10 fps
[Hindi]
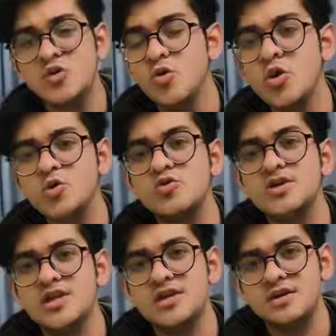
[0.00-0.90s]
तो वो लोग टूट
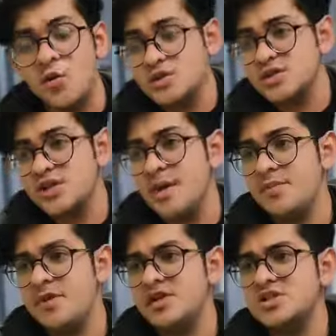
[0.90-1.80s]
जाते हो सकता है
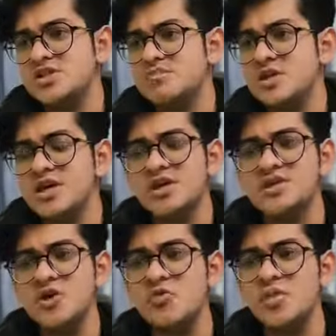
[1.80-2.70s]
आप रिलेशनशिप में थे
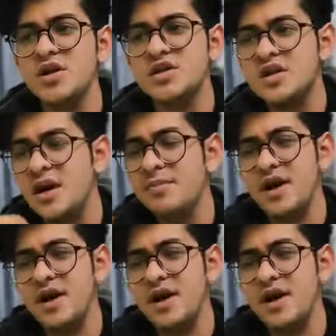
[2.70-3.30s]
किसी के ऊपर इतना